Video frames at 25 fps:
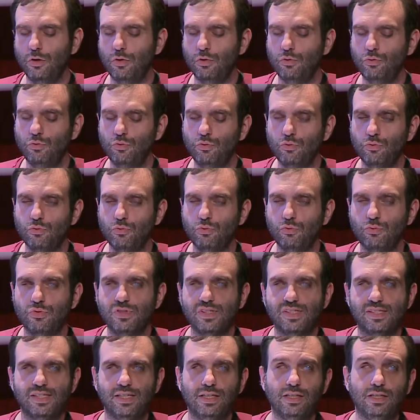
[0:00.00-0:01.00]
nous
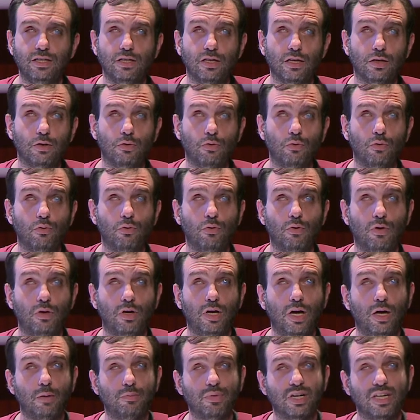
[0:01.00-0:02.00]
élirions
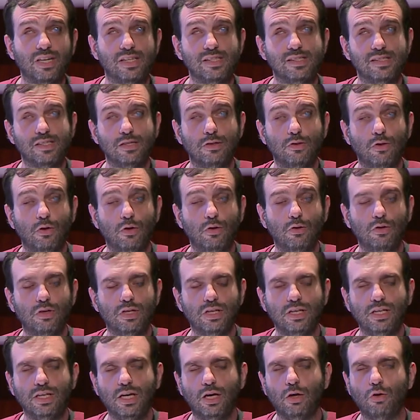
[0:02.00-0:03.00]
un président
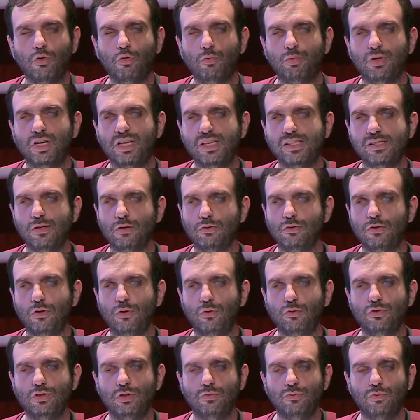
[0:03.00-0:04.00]
et un
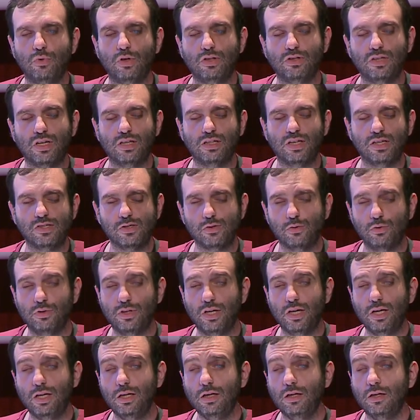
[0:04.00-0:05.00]
représentant au niveau
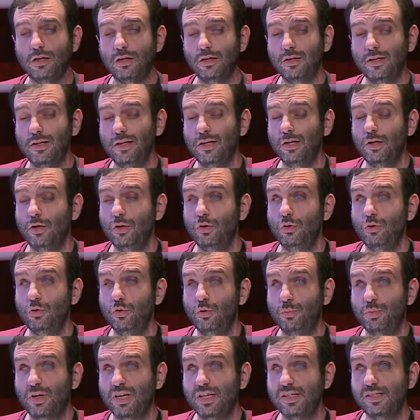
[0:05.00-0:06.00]
international.
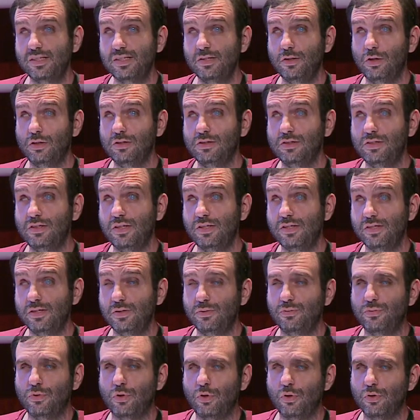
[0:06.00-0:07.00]
Le président de
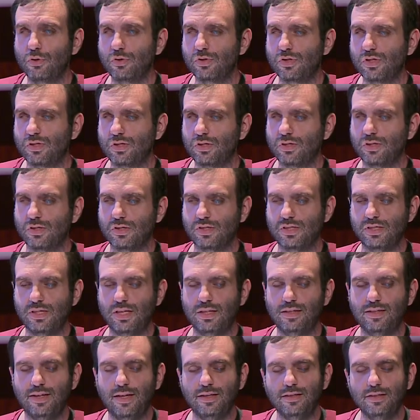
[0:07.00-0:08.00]
France
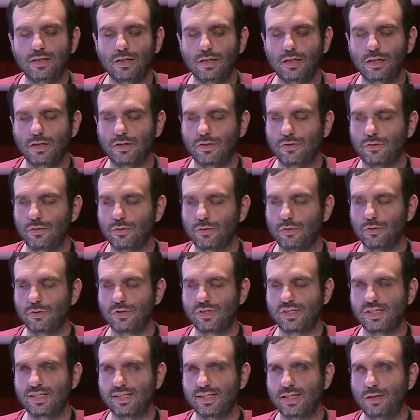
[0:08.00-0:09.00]
cette année, euh,
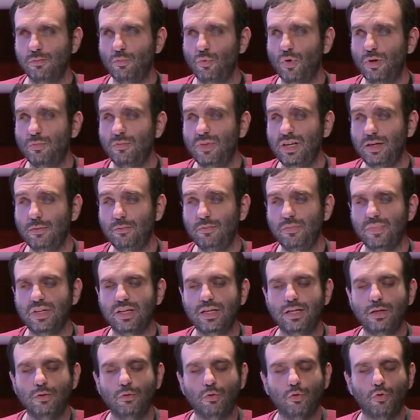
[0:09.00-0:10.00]
c'est moi-même,
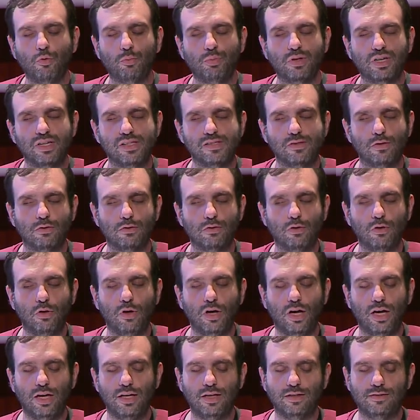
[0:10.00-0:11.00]
et le
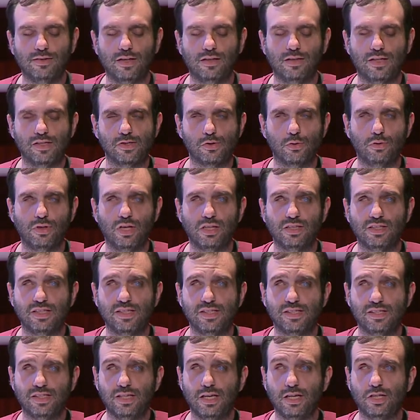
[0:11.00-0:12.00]
représentant à l'international
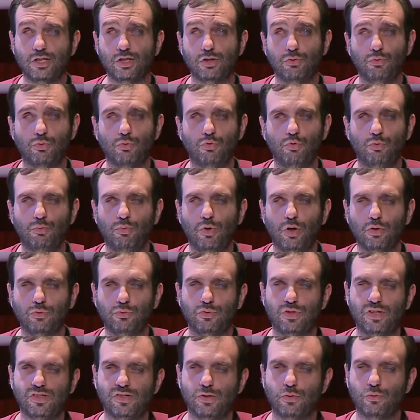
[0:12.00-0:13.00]
qui siège donc au bord
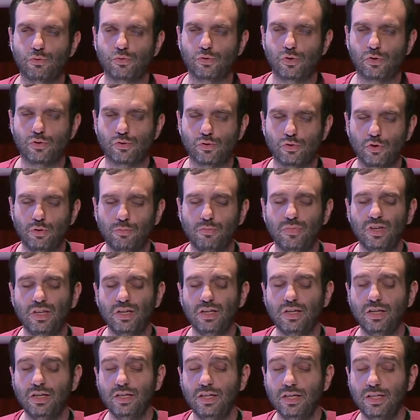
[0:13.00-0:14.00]
du Daisy Consortium,
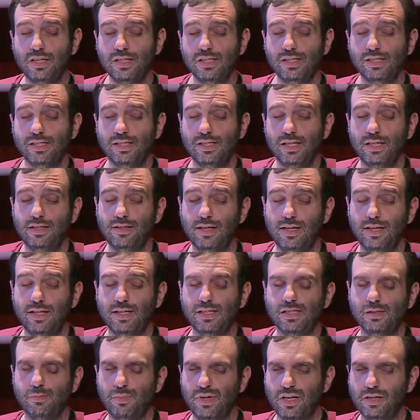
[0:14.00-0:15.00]
c'est
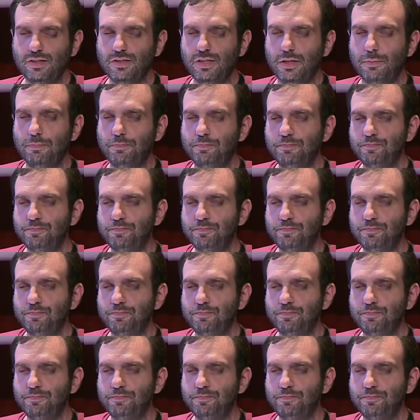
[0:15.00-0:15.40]
Alex Bernier.